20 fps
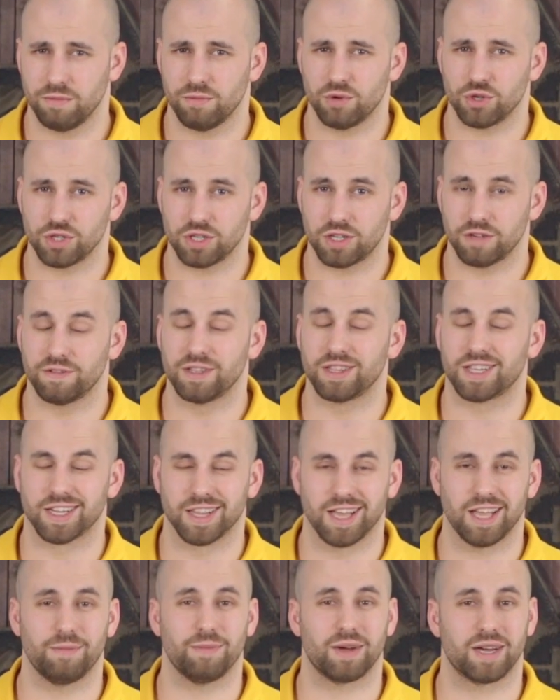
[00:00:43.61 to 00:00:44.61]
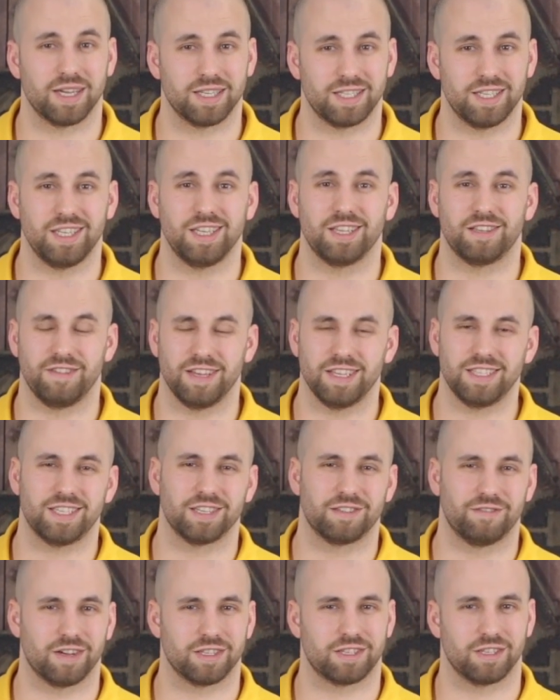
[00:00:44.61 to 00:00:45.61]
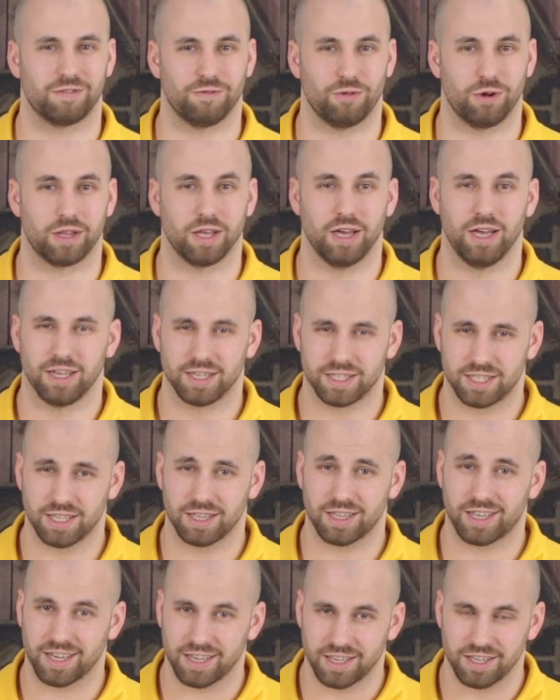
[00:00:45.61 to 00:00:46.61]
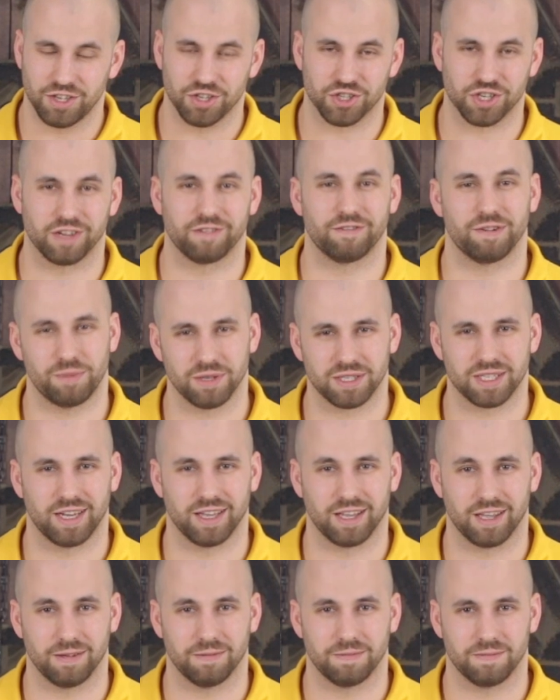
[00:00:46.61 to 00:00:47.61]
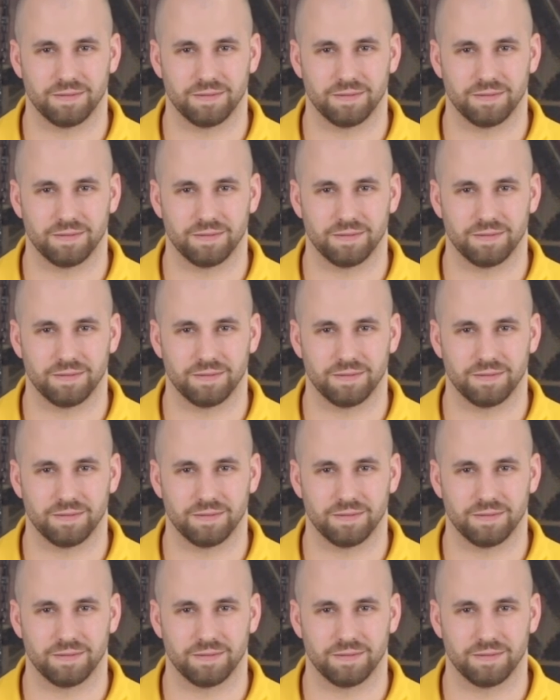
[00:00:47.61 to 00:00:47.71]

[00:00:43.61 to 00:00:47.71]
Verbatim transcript: можете в интернет-магазине 220 вольт. Ссылка ниже в описании.